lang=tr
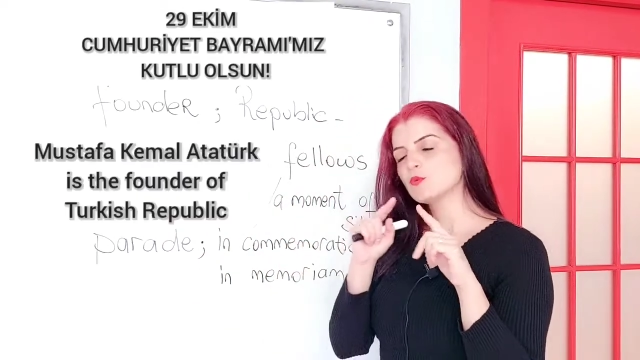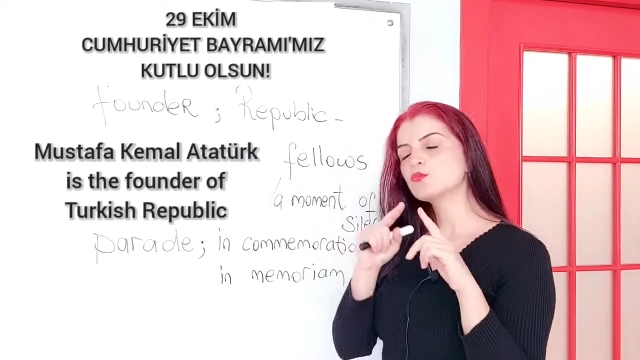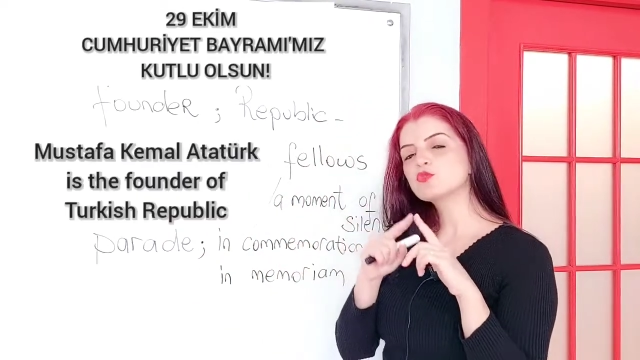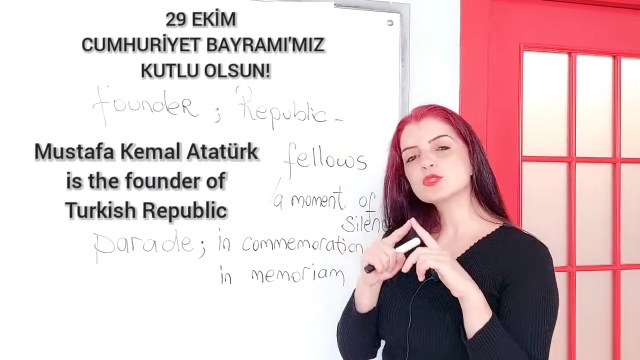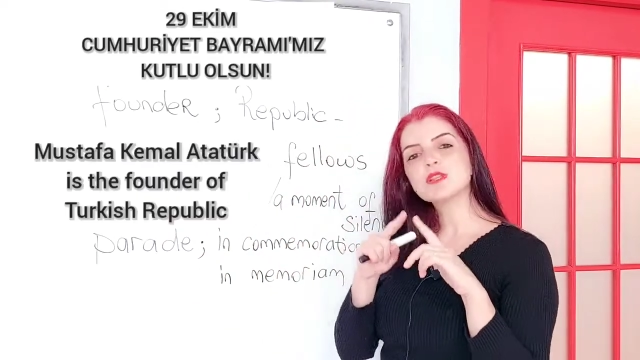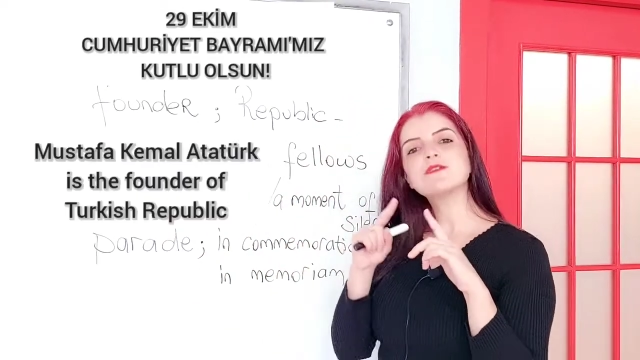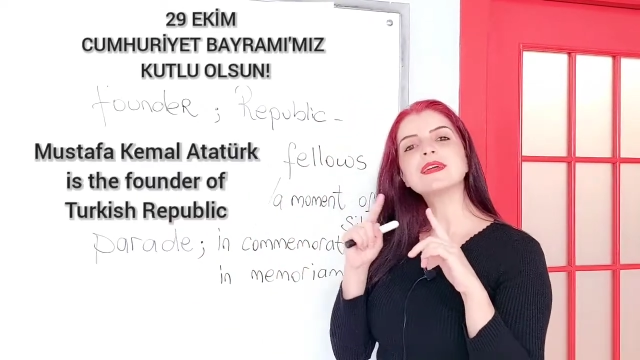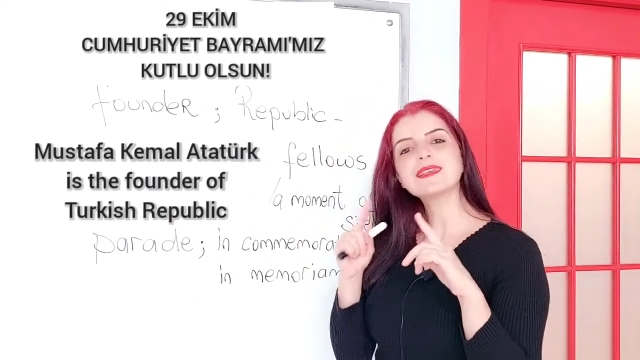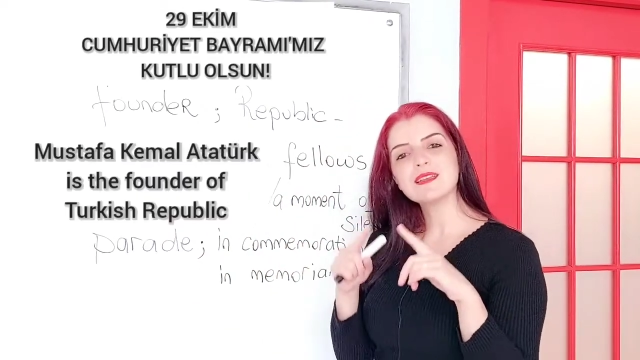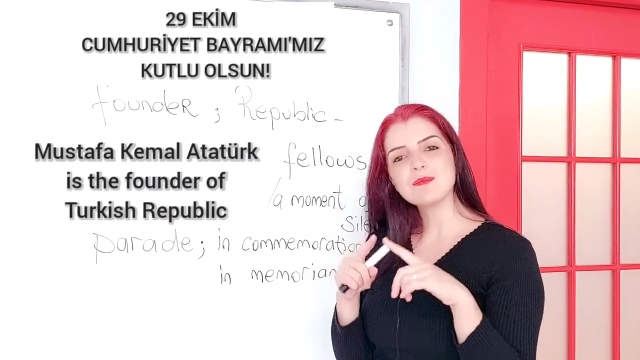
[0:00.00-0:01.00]

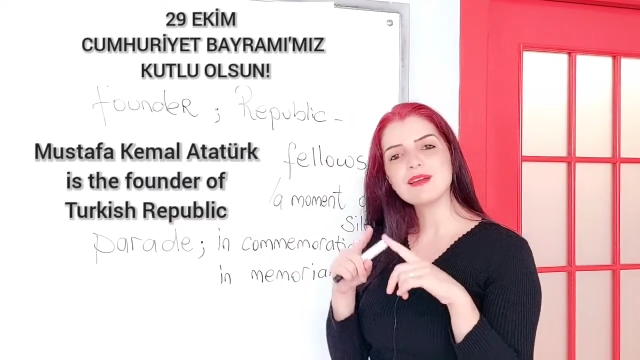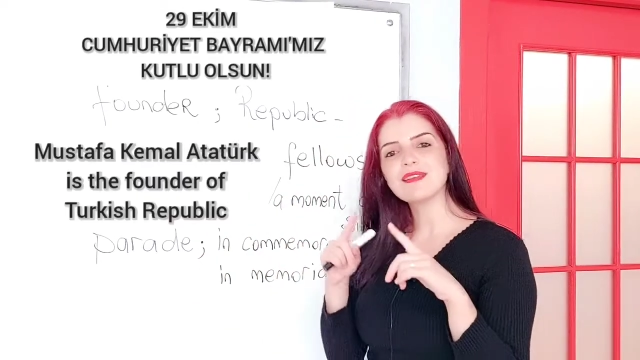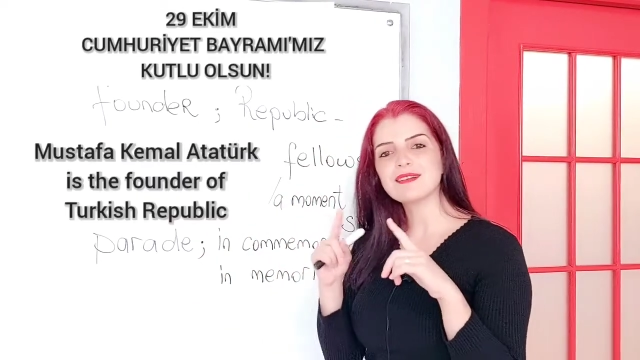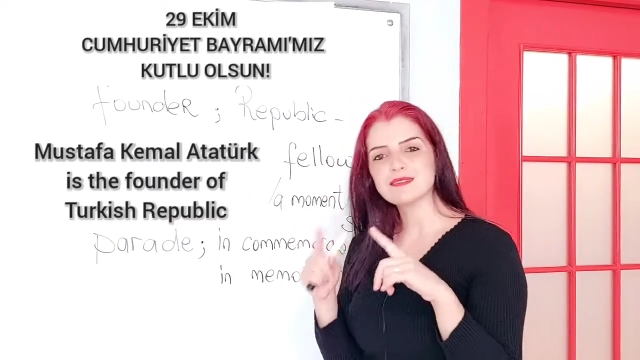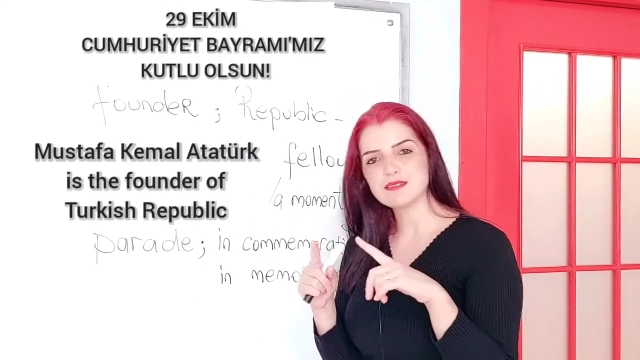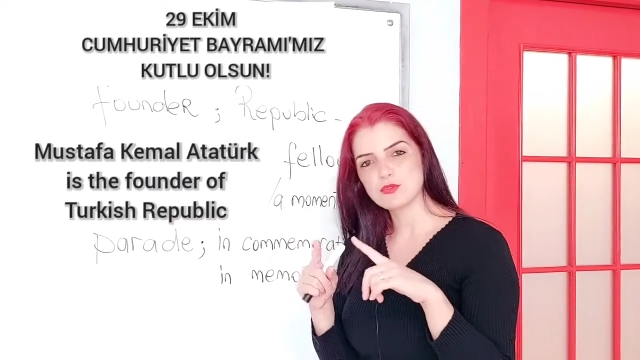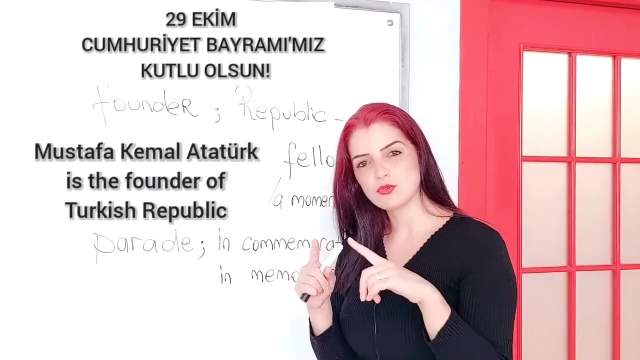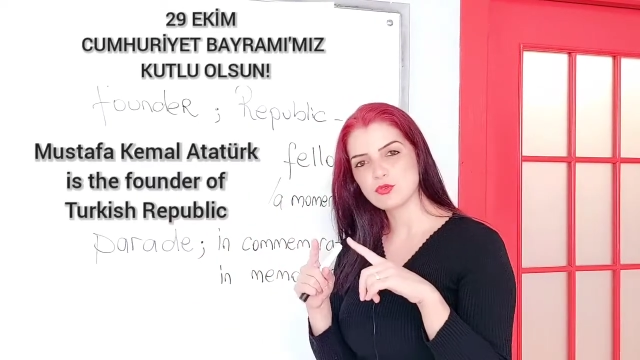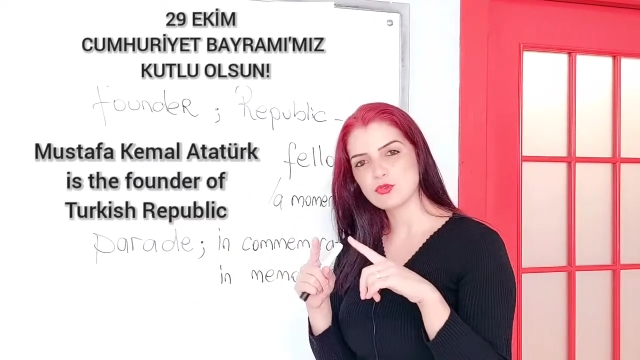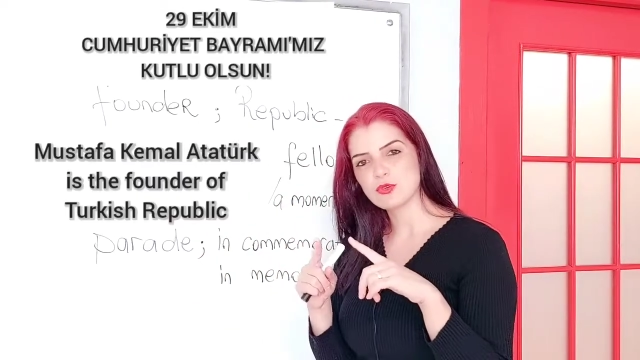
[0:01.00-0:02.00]
Mustafa Kemal Atatürk